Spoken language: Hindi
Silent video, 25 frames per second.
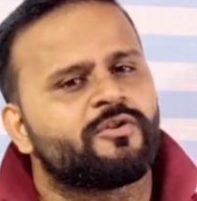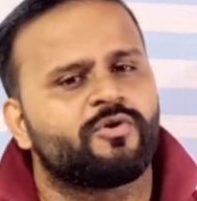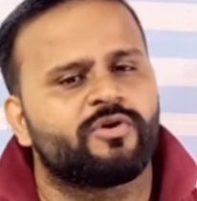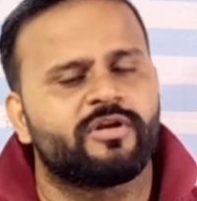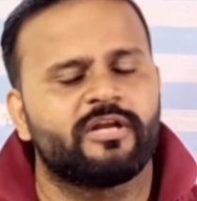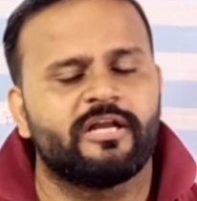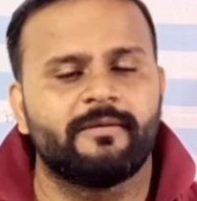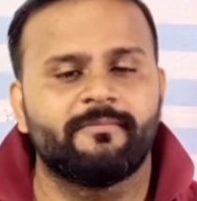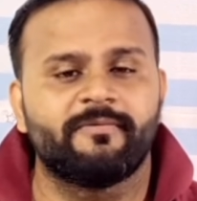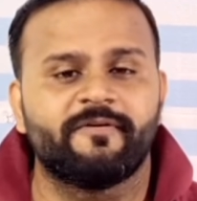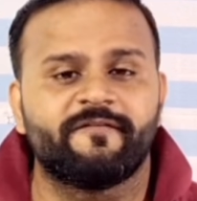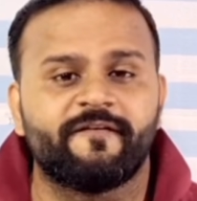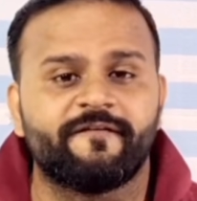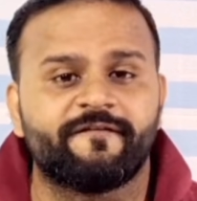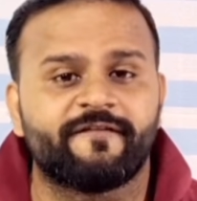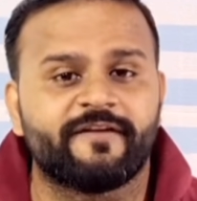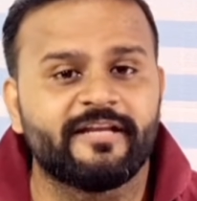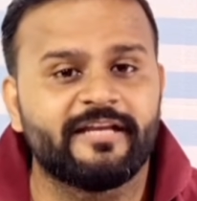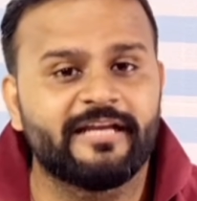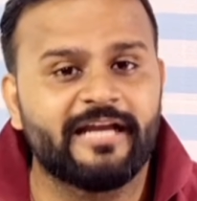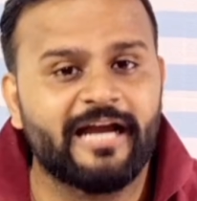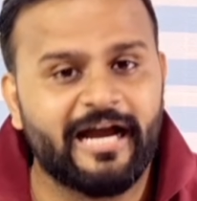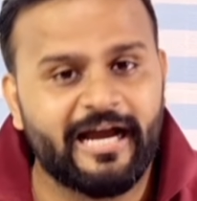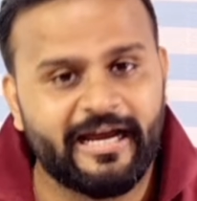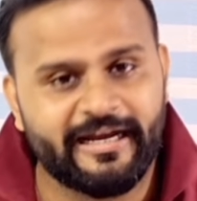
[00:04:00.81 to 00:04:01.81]
तो रियलमी
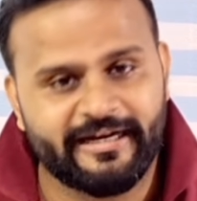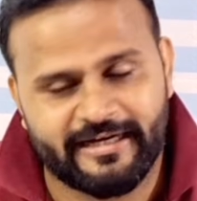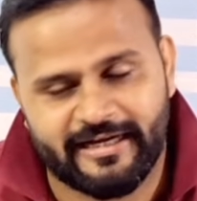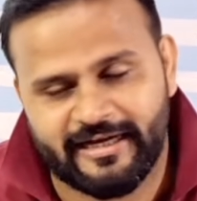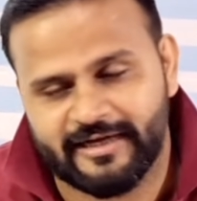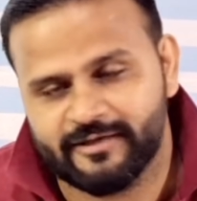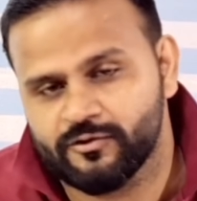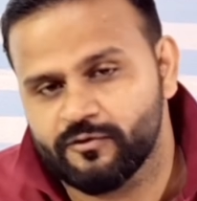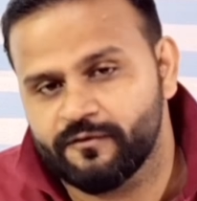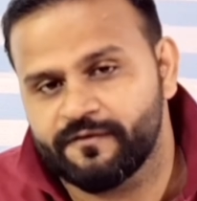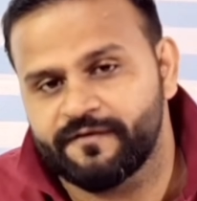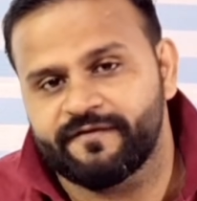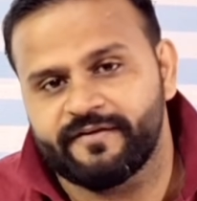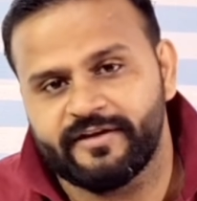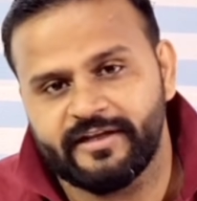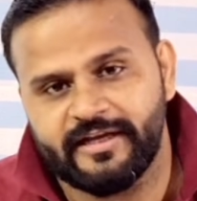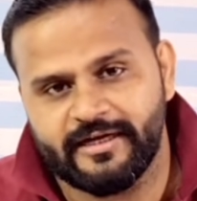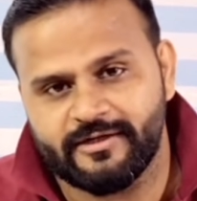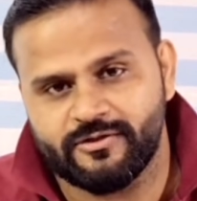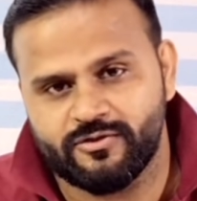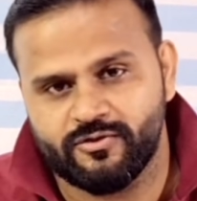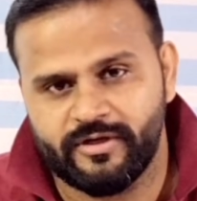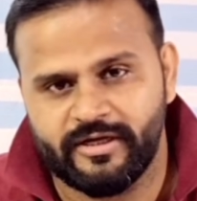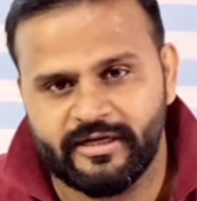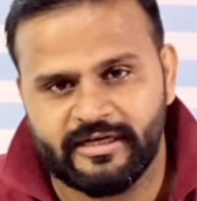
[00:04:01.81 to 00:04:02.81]
फिफ्टी आई नार्जो
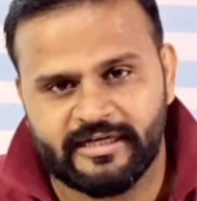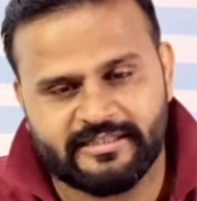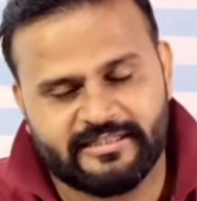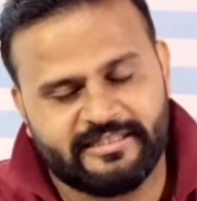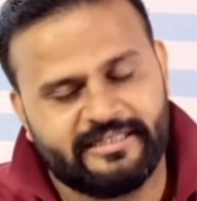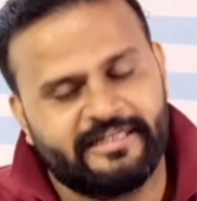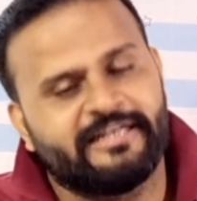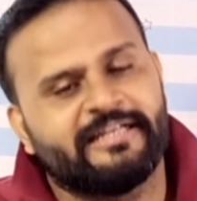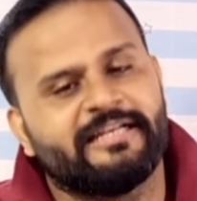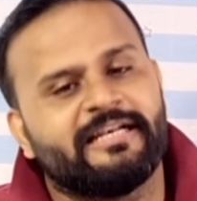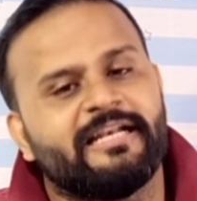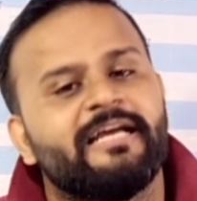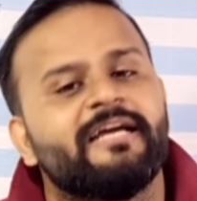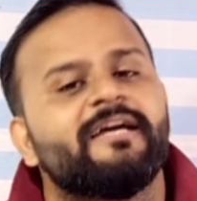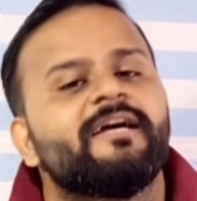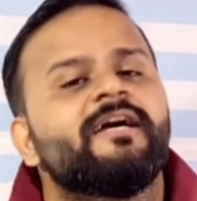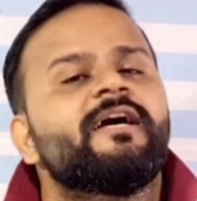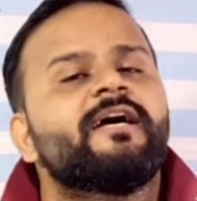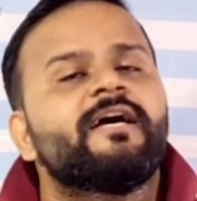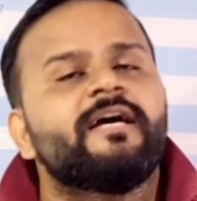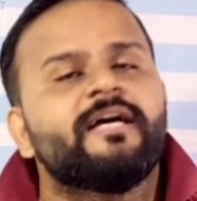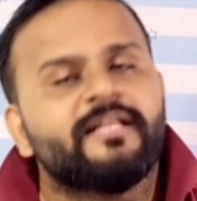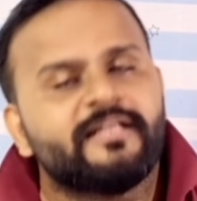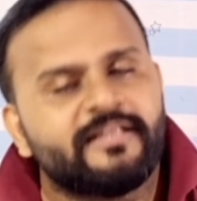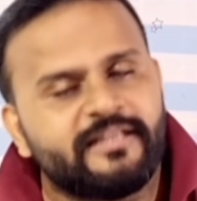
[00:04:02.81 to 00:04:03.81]
फिफ्टी आई जो है एक अच्छी डील
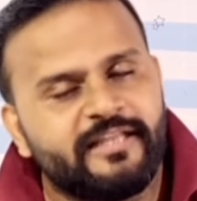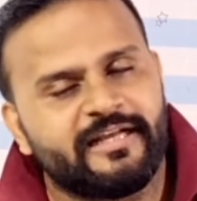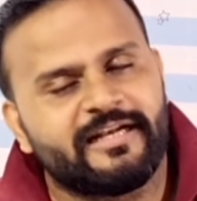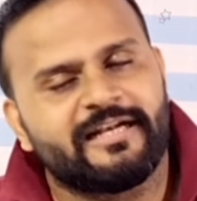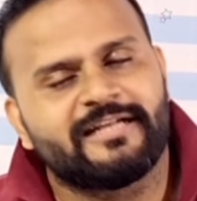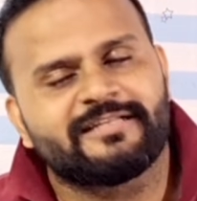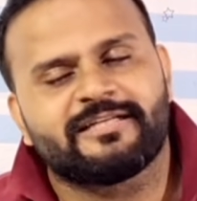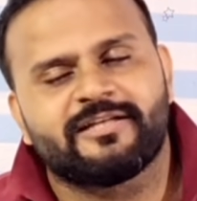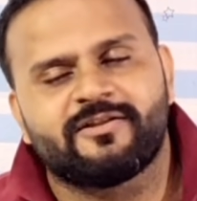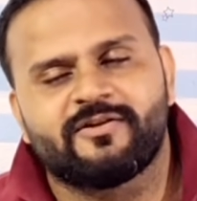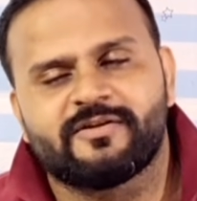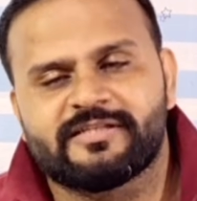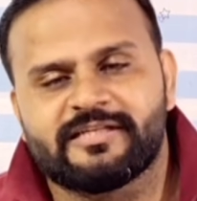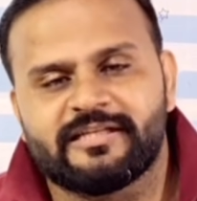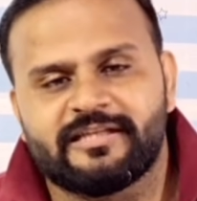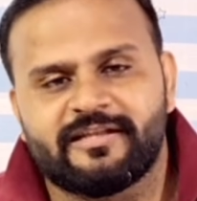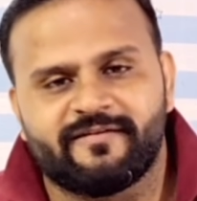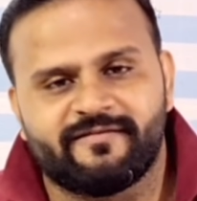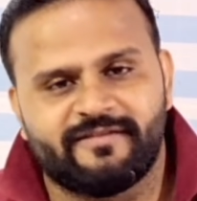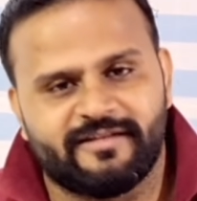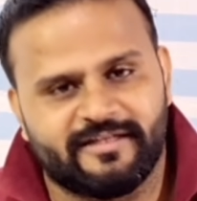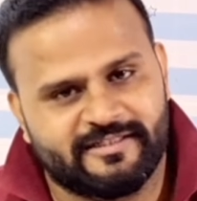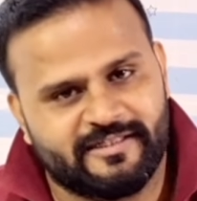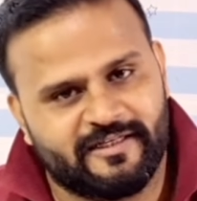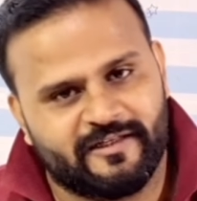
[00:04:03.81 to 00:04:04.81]
है देखना चाहते हो इसकी
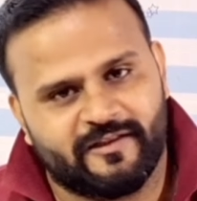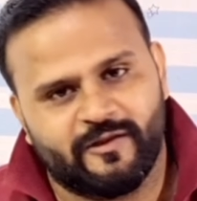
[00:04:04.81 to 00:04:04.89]
तरफ